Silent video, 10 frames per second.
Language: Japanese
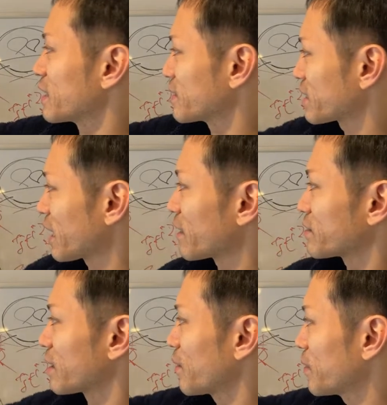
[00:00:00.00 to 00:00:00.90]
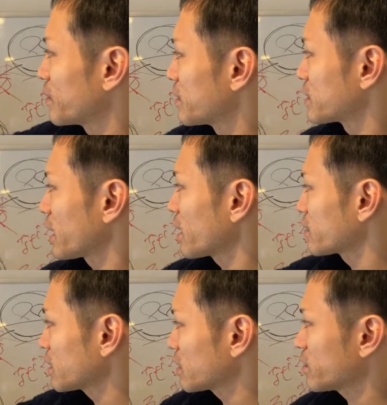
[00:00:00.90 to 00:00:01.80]
ないですキャラクターを
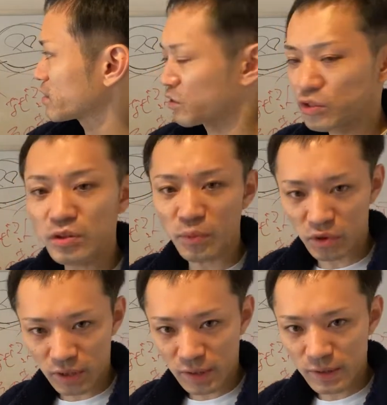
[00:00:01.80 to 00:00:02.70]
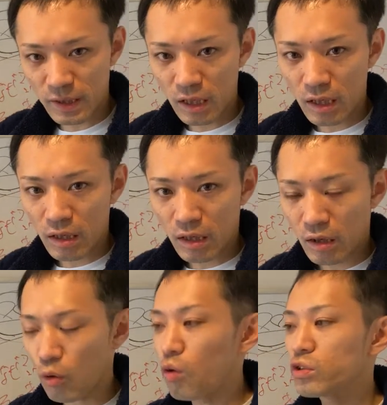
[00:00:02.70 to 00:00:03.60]
キャラクターっては作るものです
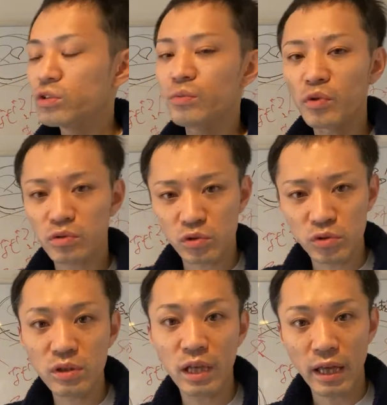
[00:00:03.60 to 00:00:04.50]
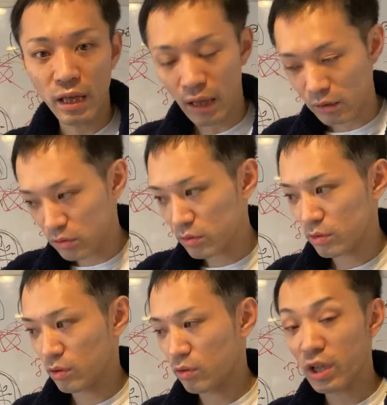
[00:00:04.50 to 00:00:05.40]
悟空も作ってあの
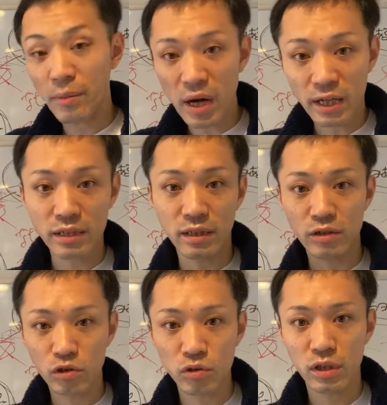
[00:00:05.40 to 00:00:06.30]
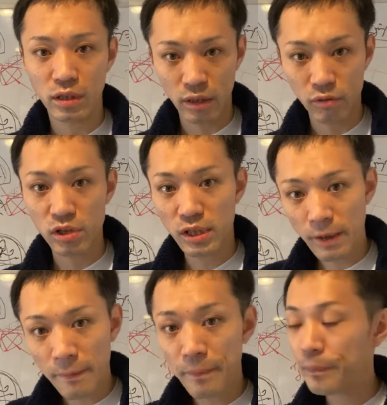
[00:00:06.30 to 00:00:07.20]
その鳥山明さんが作っただろうしね
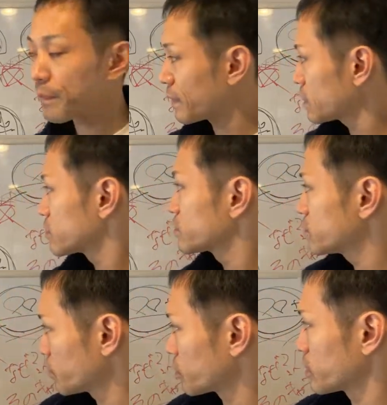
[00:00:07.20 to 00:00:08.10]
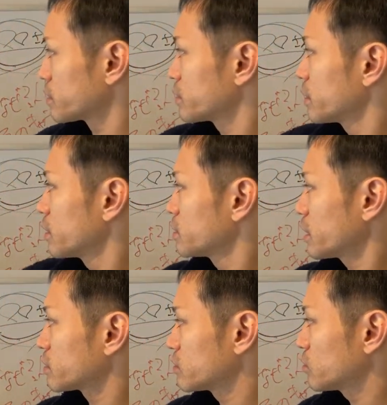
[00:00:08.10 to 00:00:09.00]
作るものですじゃ
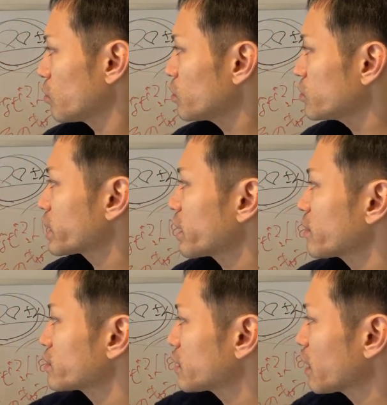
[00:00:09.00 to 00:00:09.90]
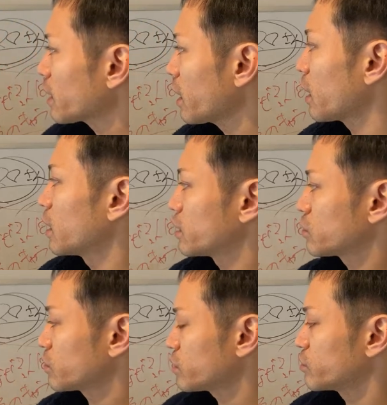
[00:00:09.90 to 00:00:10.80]
あどういうキャラクターが
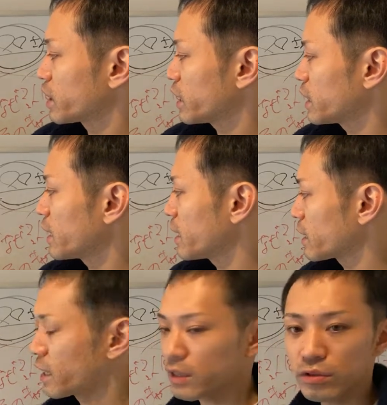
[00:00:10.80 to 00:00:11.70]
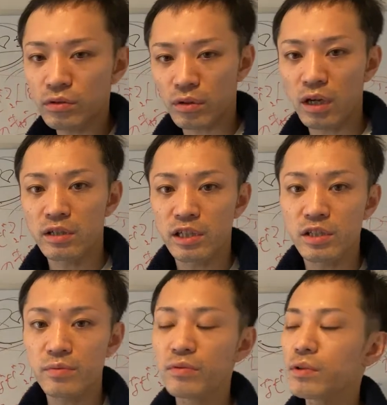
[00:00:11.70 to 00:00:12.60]
人に受け入れられやすいのかじゃあ
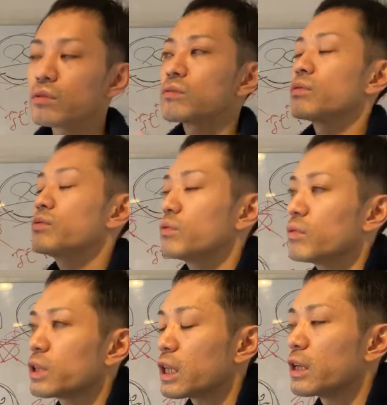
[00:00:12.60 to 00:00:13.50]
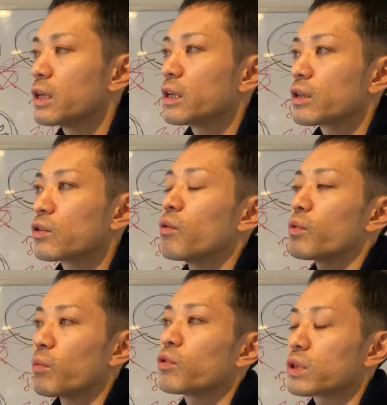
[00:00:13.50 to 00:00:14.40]
自分はどういうところに興味
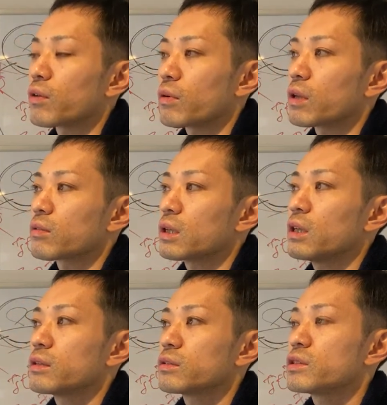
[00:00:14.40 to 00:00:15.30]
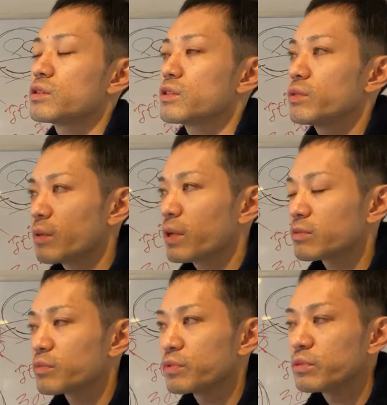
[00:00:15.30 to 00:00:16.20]
を持ったのかとかね自分でまず
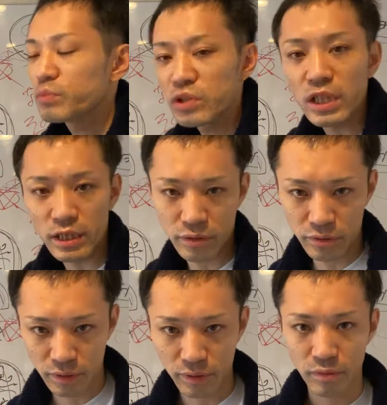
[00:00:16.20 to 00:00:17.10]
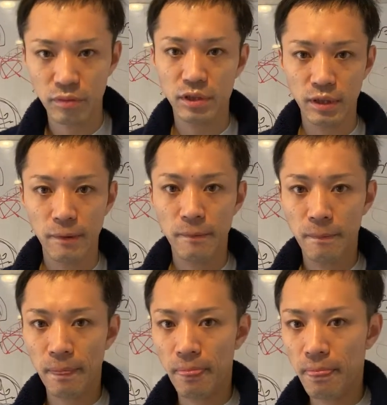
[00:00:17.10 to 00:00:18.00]
分析するっていうところですね
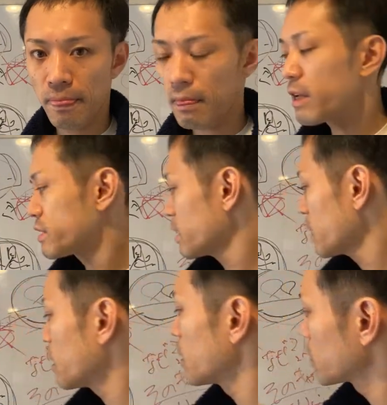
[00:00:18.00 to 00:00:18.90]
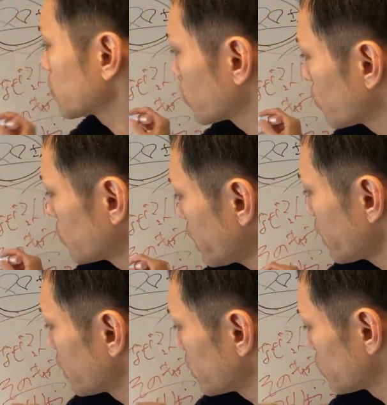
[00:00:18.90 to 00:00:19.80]
でじゃあここ
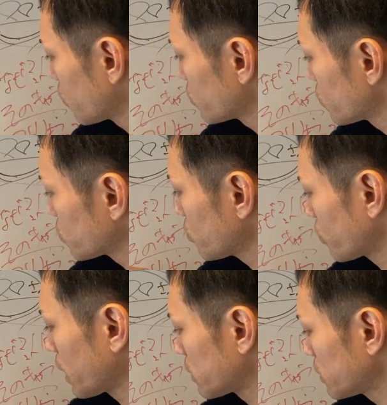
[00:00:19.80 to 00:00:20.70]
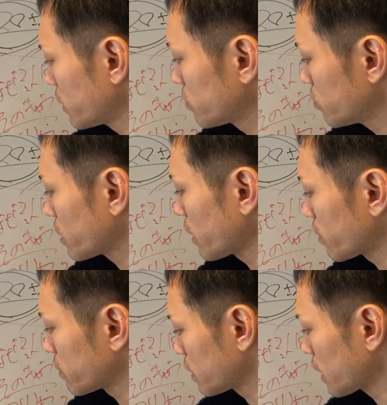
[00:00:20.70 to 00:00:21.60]
でどういうことをやっていくと
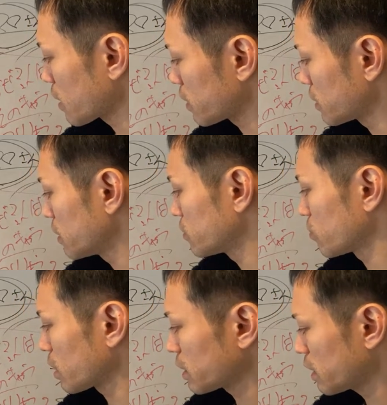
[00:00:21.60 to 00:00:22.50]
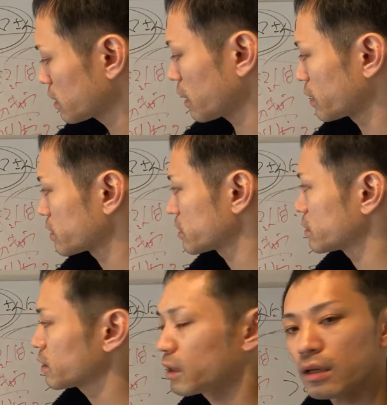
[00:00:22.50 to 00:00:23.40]
キャラキャラが出るのかなって話ですね